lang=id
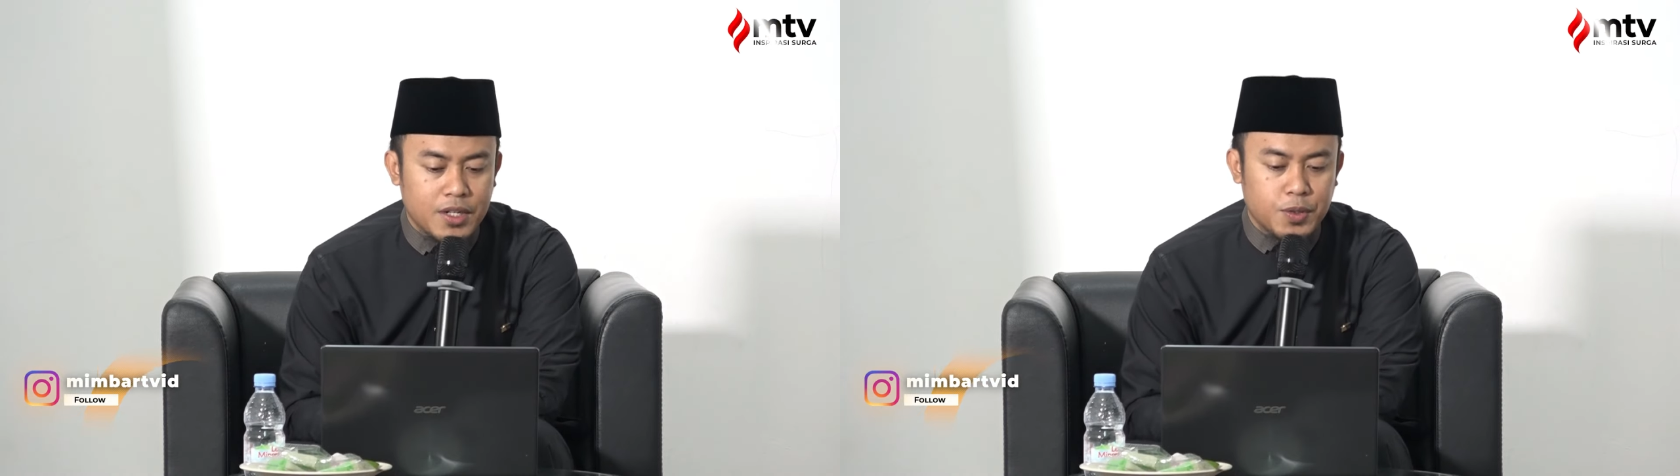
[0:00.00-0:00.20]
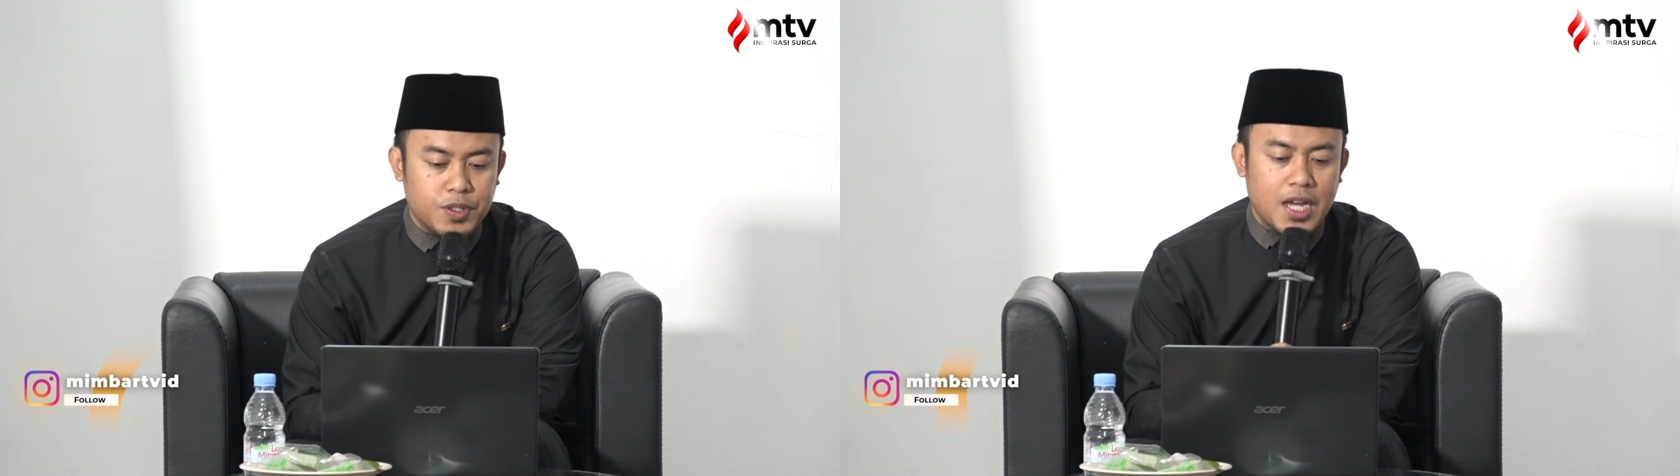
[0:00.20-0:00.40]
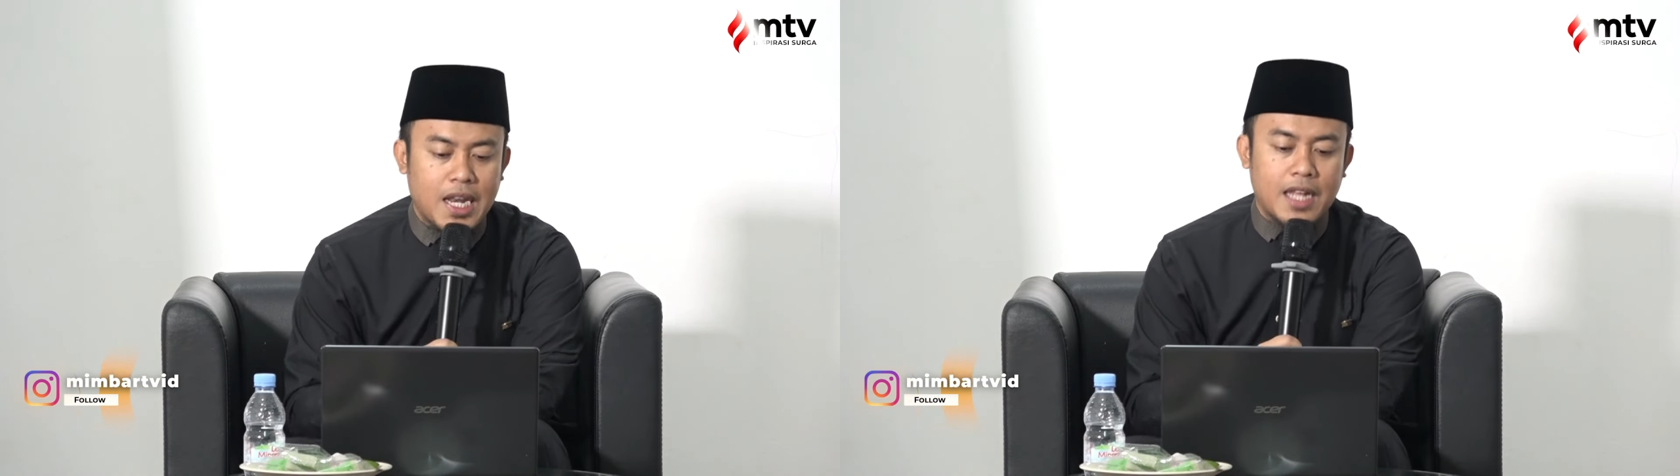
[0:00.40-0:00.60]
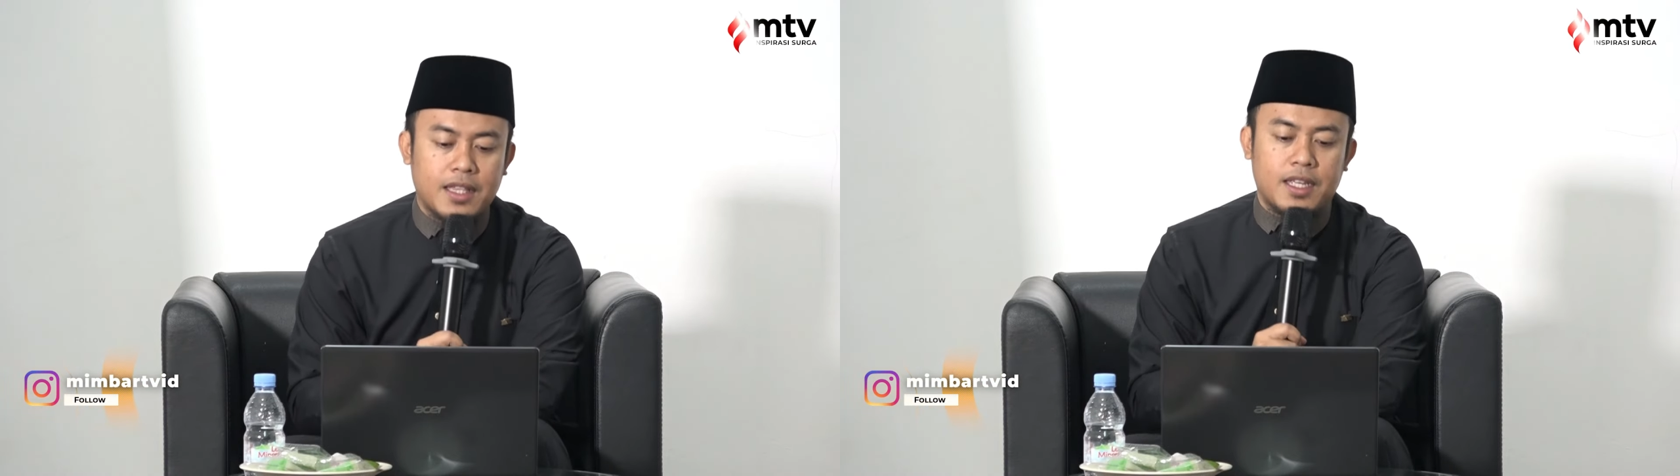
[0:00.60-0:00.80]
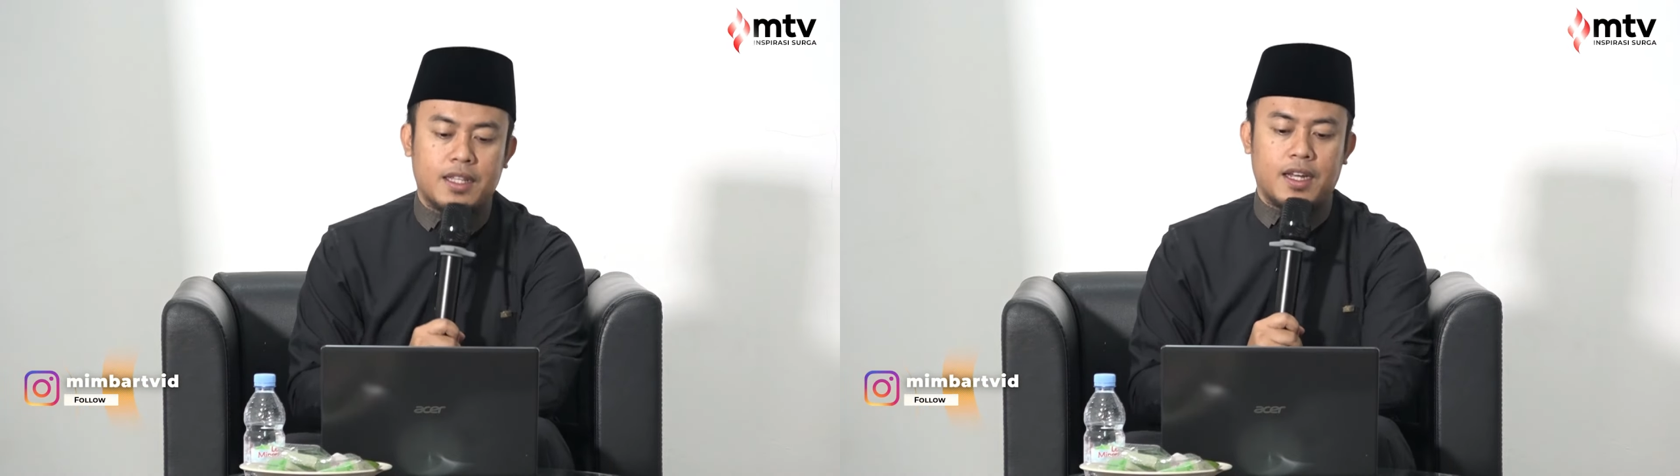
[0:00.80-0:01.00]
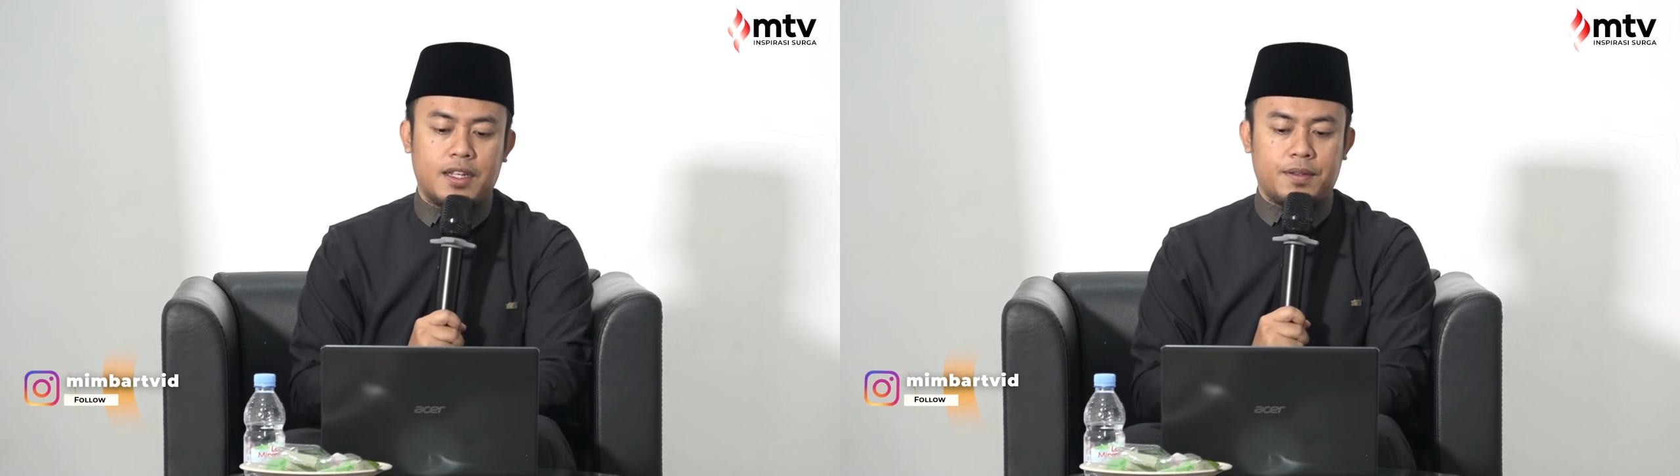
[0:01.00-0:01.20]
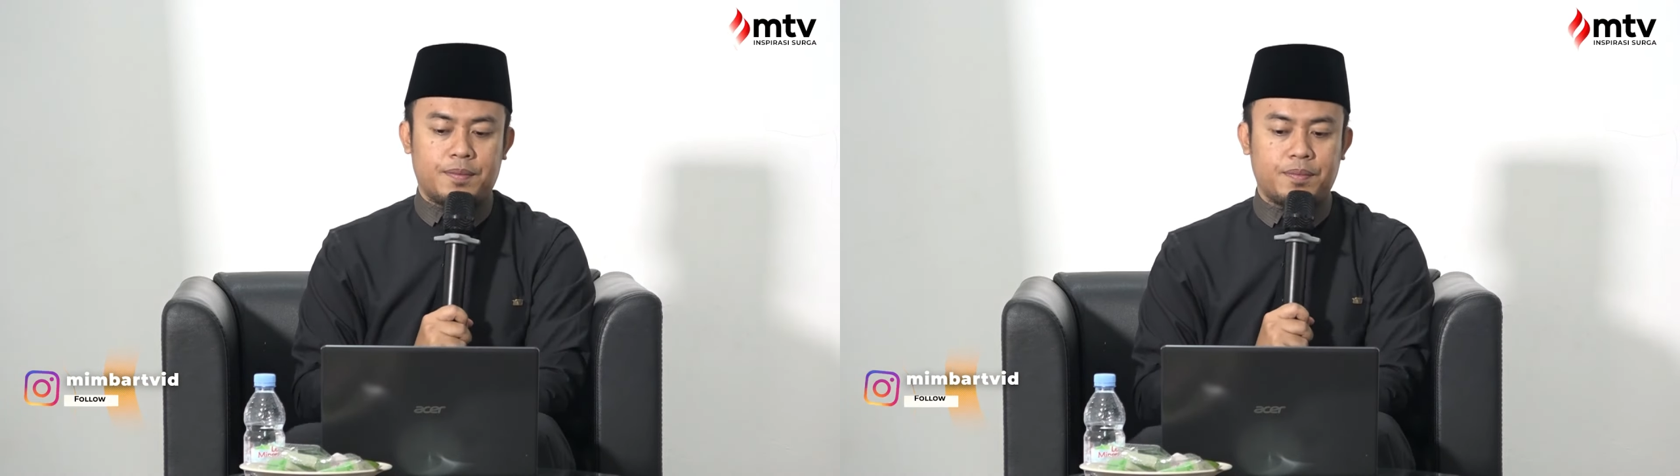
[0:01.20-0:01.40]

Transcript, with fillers: kesucian hati tadi.